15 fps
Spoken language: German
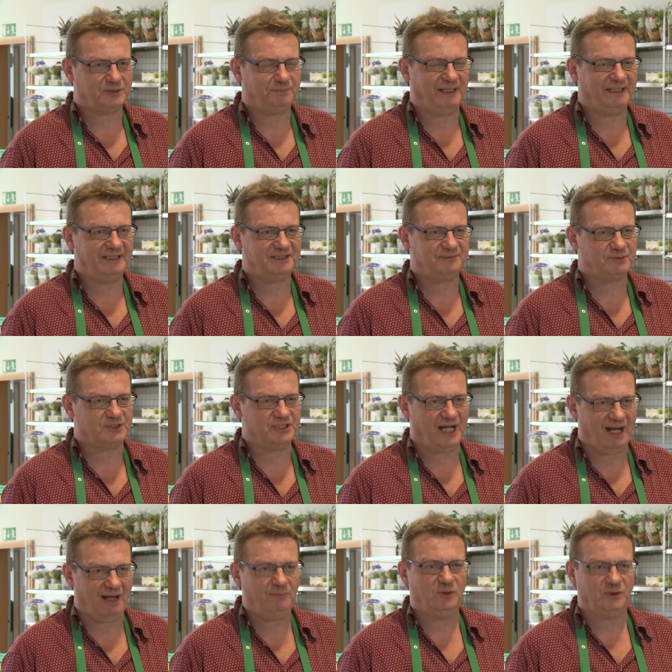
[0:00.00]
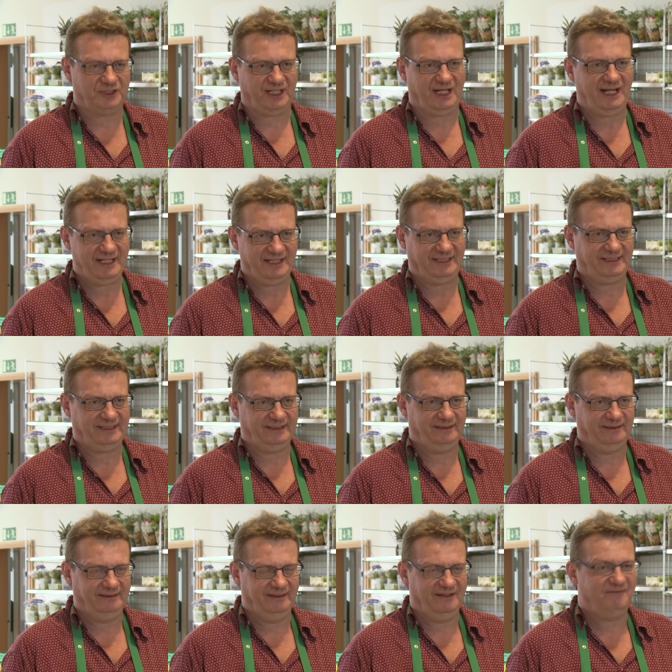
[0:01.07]
Spanne zwischen arm und reich
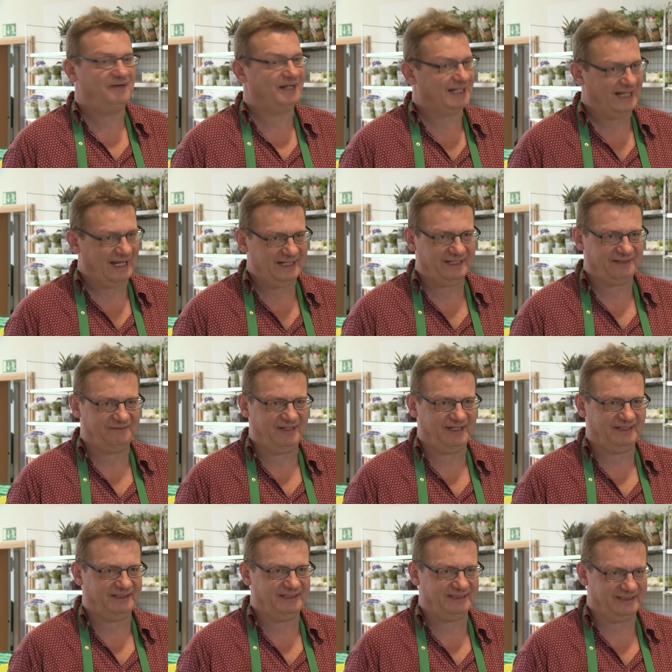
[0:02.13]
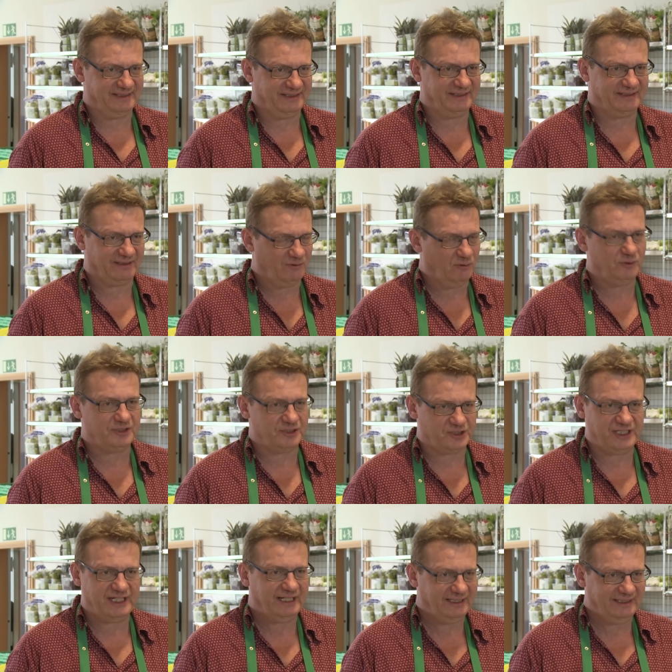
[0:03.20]
verkleinert werden. Diese, diese große
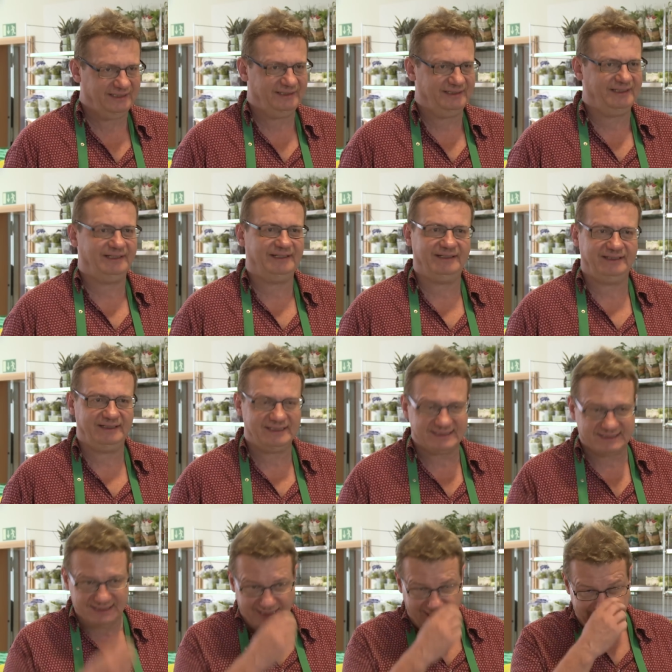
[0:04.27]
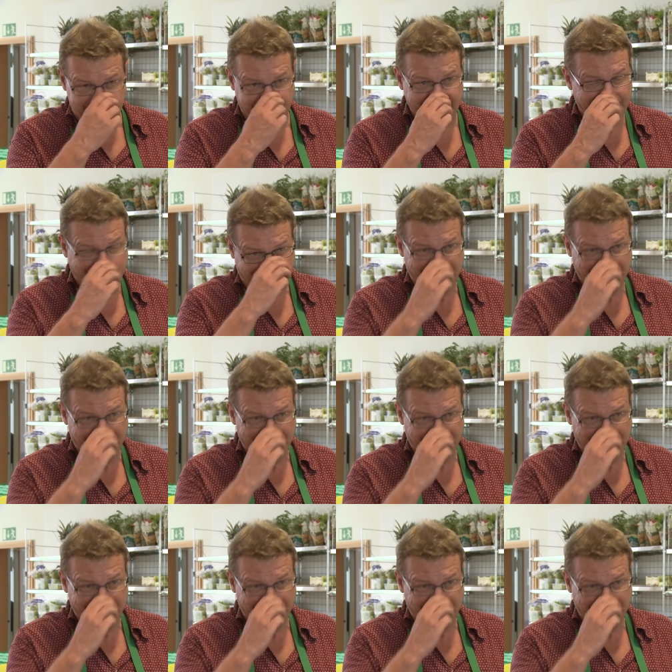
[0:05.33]
Schere äh, ist leider